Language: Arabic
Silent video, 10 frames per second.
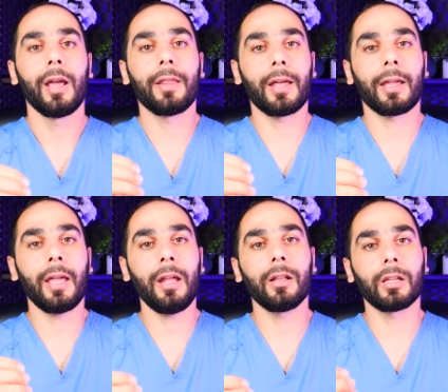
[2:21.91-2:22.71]
إذا
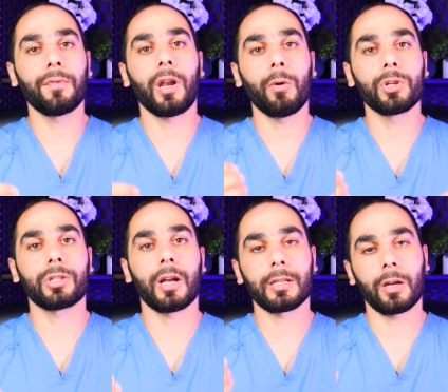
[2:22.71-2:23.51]
كان الطفل أو
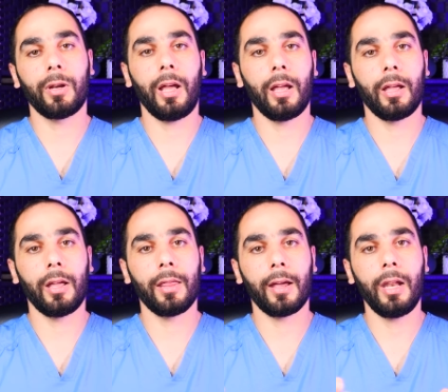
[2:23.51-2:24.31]
الشخص أو
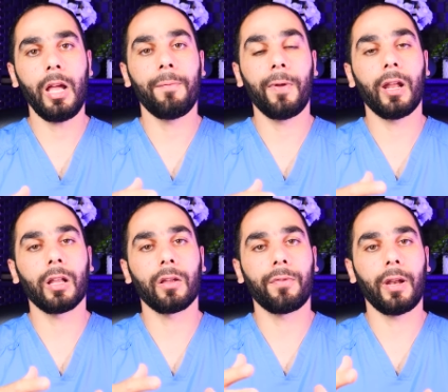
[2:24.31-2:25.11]
إذا لعب
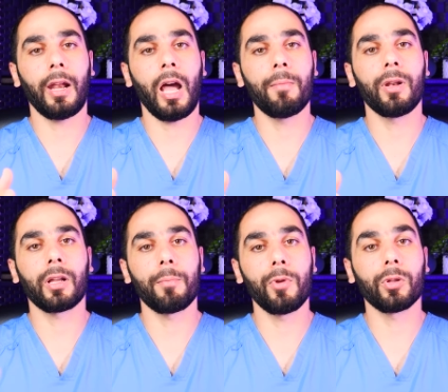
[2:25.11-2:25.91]
في الألعاب
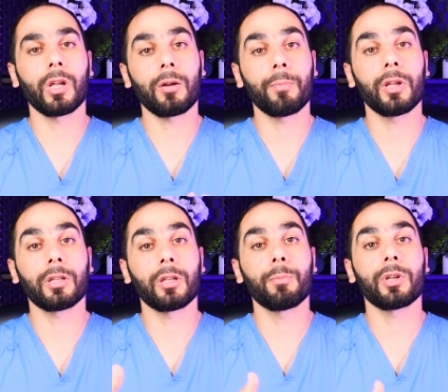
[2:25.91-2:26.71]
الكمبيوتر
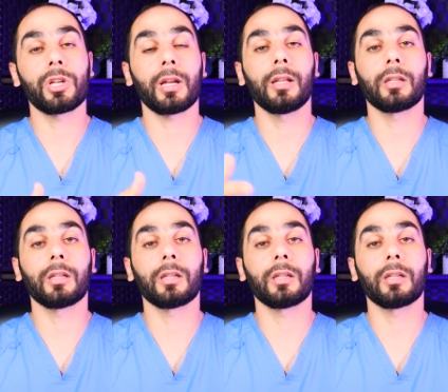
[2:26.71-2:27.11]
بشكل